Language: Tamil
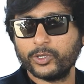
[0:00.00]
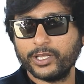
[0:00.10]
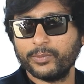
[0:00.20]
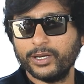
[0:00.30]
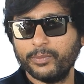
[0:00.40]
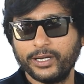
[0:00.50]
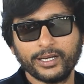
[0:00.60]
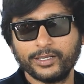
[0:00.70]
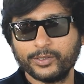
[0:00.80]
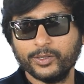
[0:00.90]
மூக்குத்தி அம்மனில்
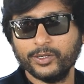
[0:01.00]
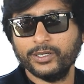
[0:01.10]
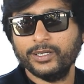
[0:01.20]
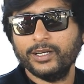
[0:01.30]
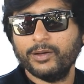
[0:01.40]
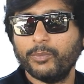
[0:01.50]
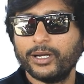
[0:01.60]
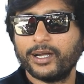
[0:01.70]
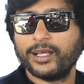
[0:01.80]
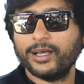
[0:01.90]
பெட்டராக இருக்கும்
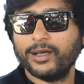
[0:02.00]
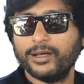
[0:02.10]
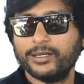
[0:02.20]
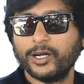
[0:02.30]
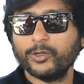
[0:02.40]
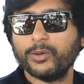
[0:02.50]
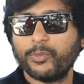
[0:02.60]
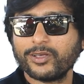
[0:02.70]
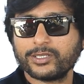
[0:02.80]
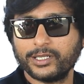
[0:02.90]
பட் ஆனால்
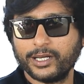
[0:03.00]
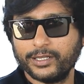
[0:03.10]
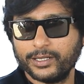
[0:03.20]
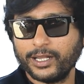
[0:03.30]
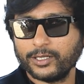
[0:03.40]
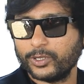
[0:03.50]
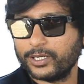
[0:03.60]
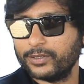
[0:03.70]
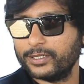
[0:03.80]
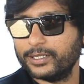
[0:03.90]
நடுவில் பாஸ் இருக்காது நான்
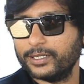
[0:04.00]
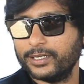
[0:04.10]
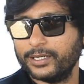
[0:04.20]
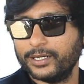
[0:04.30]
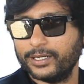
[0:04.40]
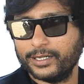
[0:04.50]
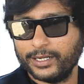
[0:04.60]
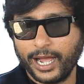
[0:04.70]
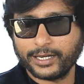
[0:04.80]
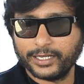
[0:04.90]
சொல்கிறது வந்து
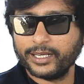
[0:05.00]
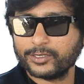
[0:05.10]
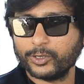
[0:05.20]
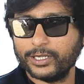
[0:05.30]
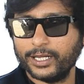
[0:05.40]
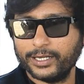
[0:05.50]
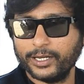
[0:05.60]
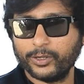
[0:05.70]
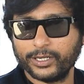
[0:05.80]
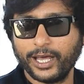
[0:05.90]
ஆக்டிங்காக சொல்லலை
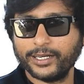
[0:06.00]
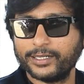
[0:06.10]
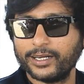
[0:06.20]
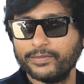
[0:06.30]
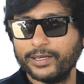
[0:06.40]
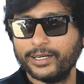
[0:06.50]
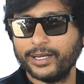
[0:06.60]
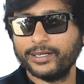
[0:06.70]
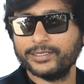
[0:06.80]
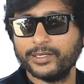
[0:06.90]
என்னோடய கேரக்டராகவே
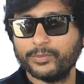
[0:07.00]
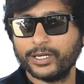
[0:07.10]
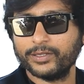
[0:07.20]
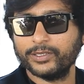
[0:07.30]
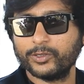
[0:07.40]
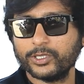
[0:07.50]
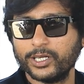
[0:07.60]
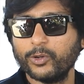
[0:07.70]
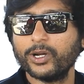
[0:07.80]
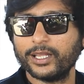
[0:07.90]
நான் டிசைன் பண்ணது வந்து
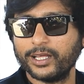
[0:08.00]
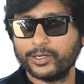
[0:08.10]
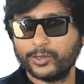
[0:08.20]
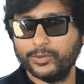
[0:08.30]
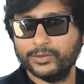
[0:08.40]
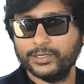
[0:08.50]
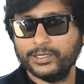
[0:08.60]
கொஞ்சம் லவுடாக தான் இருக்கும்